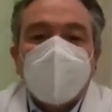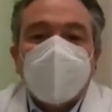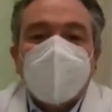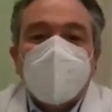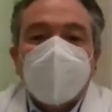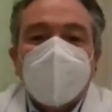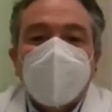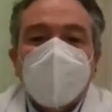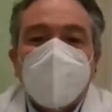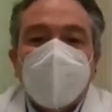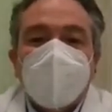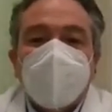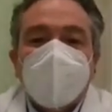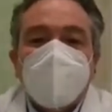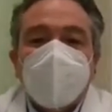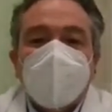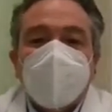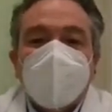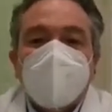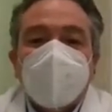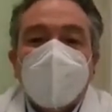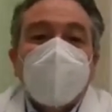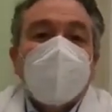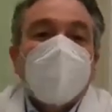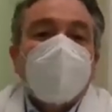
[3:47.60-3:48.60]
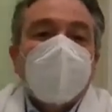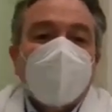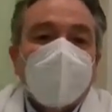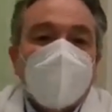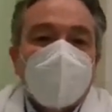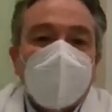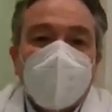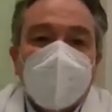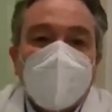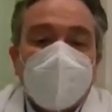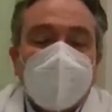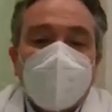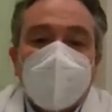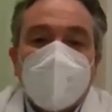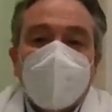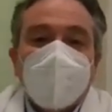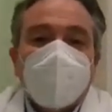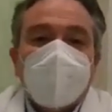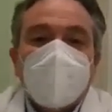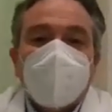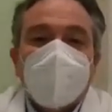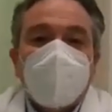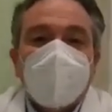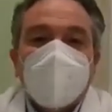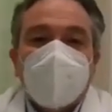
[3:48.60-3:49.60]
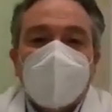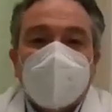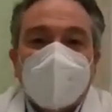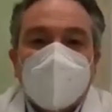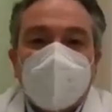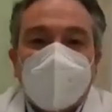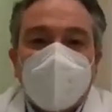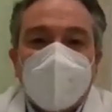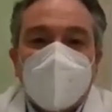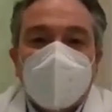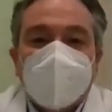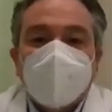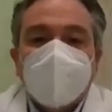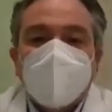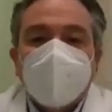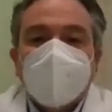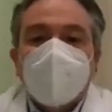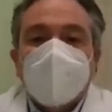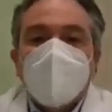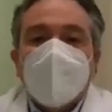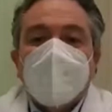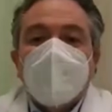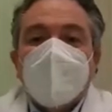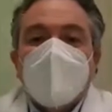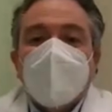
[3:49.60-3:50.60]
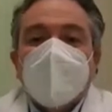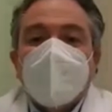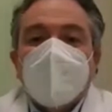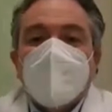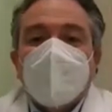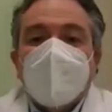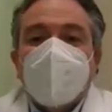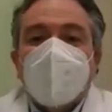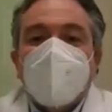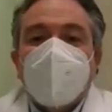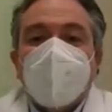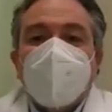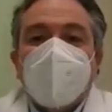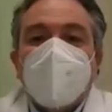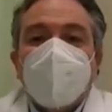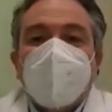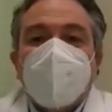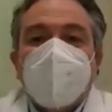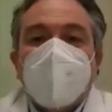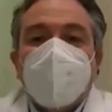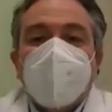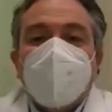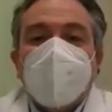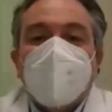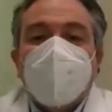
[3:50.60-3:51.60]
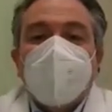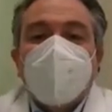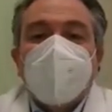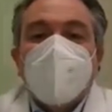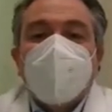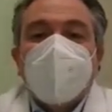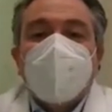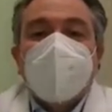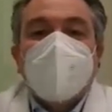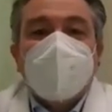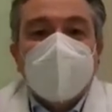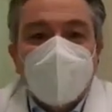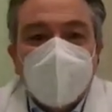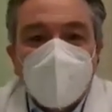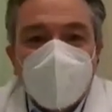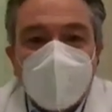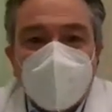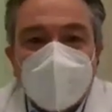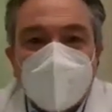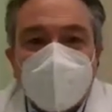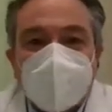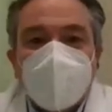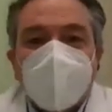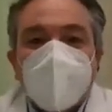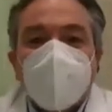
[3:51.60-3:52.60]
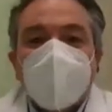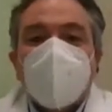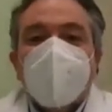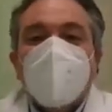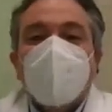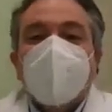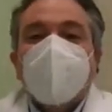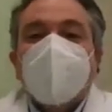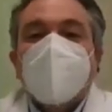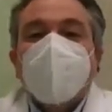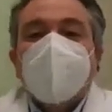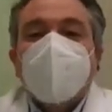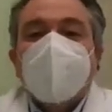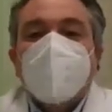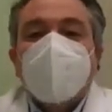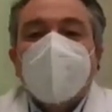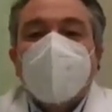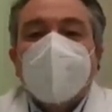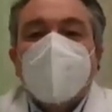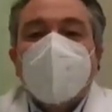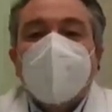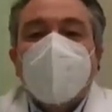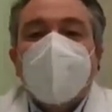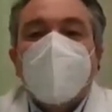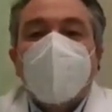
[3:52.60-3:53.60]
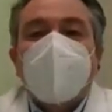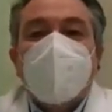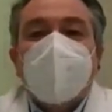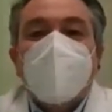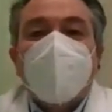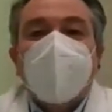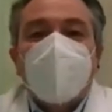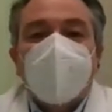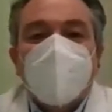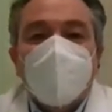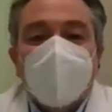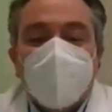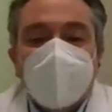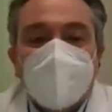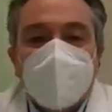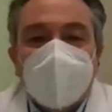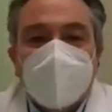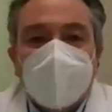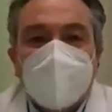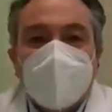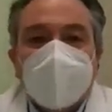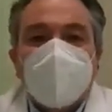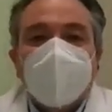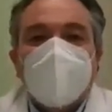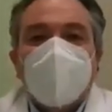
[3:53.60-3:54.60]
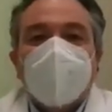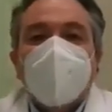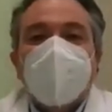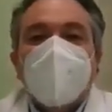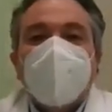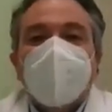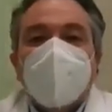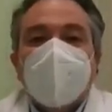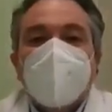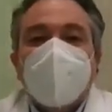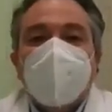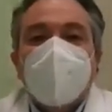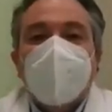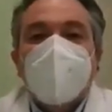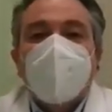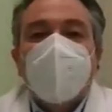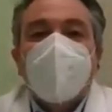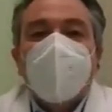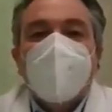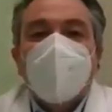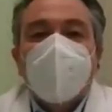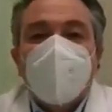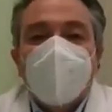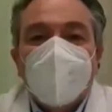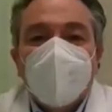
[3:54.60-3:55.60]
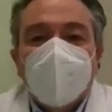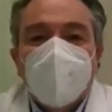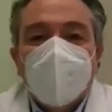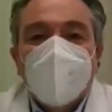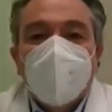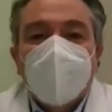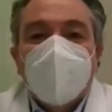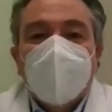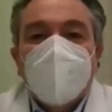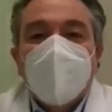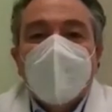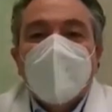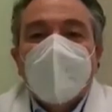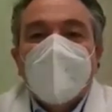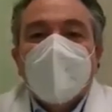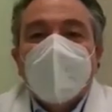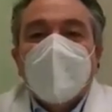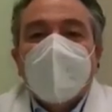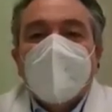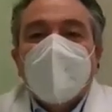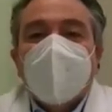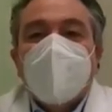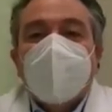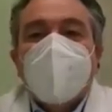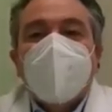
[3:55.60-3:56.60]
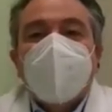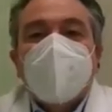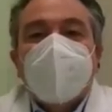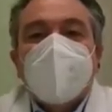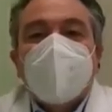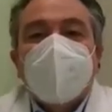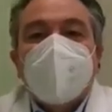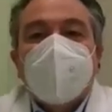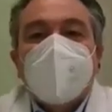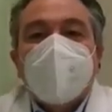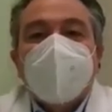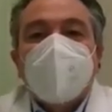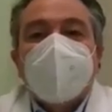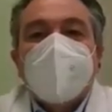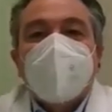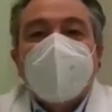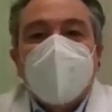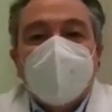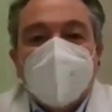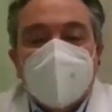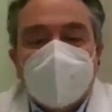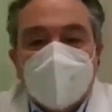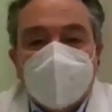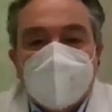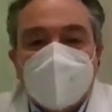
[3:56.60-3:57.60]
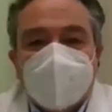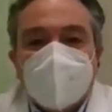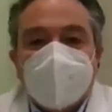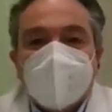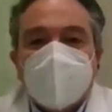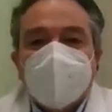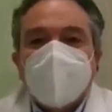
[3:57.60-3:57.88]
nel, nei nostri, nelle nostre cittadine. Quindi mettiamoci al lavoro, lavoriamo l'uno per l'altro, difendiamo ognuno la vita degli altri.